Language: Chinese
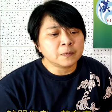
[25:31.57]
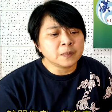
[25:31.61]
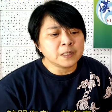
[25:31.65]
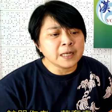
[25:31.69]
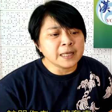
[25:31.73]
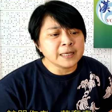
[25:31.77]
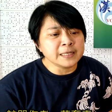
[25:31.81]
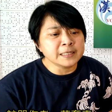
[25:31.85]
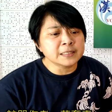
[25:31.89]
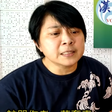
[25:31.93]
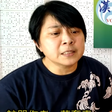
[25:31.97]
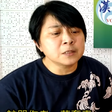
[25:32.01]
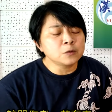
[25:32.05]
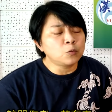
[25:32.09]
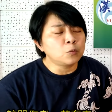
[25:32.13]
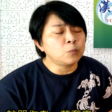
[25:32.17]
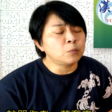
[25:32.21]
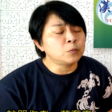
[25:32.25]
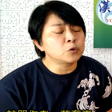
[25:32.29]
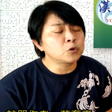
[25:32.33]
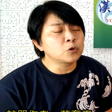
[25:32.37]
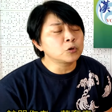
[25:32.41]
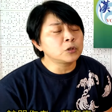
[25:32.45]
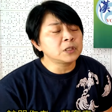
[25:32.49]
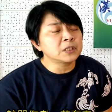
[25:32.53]
类似我
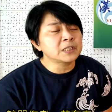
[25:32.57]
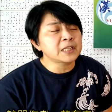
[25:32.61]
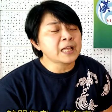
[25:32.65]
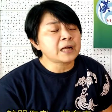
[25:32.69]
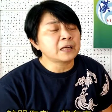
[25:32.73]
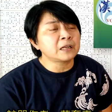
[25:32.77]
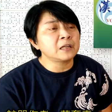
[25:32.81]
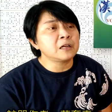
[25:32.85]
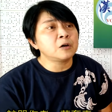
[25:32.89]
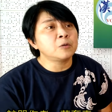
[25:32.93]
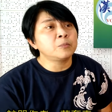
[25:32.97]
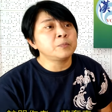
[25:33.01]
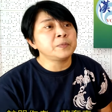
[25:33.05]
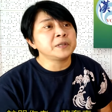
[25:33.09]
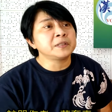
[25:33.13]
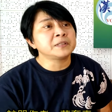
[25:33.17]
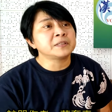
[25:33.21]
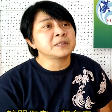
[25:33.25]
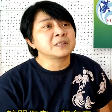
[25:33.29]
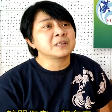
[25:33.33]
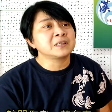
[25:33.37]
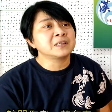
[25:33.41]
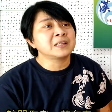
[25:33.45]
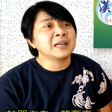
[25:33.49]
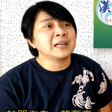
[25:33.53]
们说的糖尿病
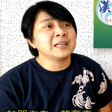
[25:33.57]
那个，